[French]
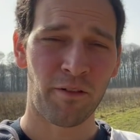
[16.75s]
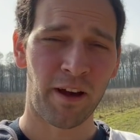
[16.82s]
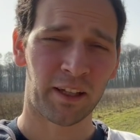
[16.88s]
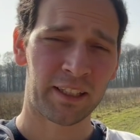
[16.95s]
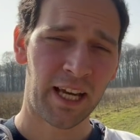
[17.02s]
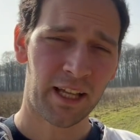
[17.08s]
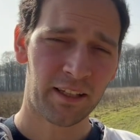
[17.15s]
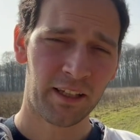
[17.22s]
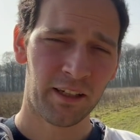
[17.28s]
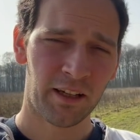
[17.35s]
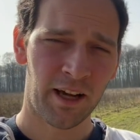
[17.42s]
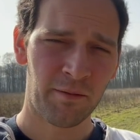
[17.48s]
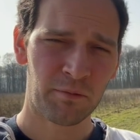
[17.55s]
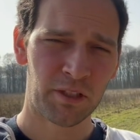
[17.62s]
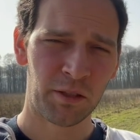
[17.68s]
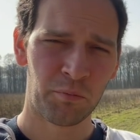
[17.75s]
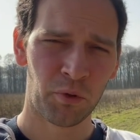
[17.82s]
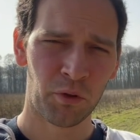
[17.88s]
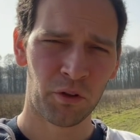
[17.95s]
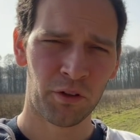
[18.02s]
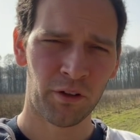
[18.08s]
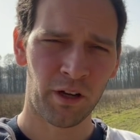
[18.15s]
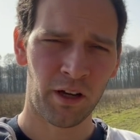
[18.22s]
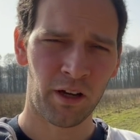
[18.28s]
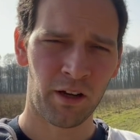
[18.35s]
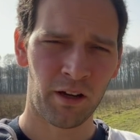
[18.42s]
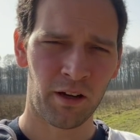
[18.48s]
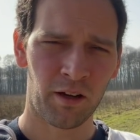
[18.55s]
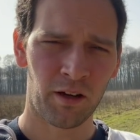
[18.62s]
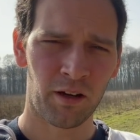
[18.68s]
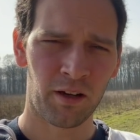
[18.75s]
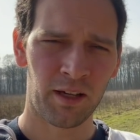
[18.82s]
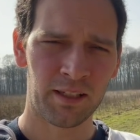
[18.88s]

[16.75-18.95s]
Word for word: On va regarder un petit peu